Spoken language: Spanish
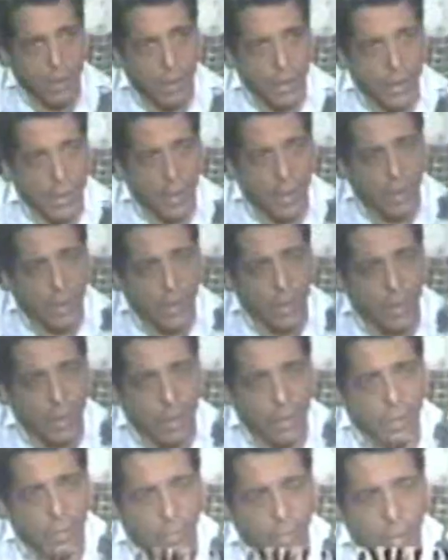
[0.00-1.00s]
Eh, se
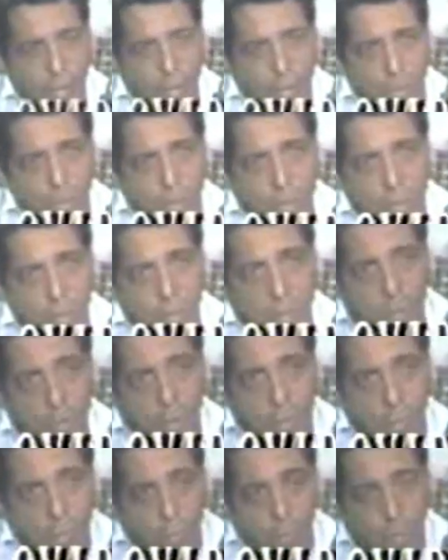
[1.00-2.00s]
recibieron
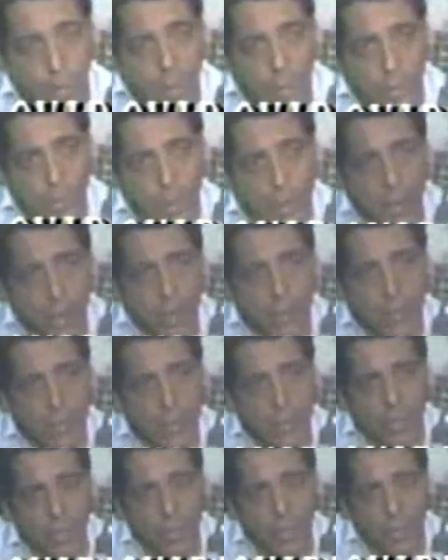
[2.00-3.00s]
cuatro heridos
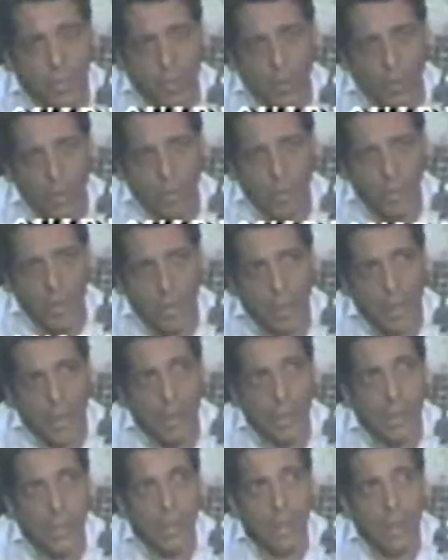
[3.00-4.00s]
que fueron evacuados a
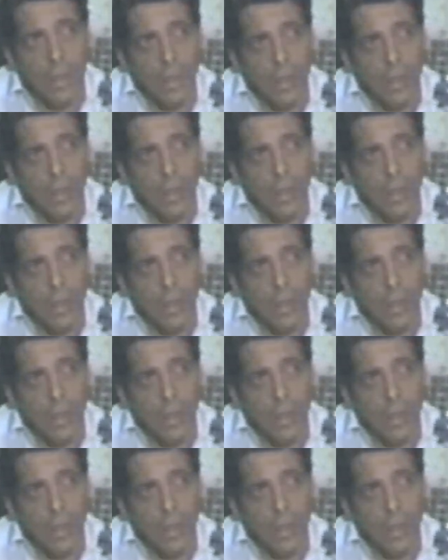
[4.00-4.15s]
Cali.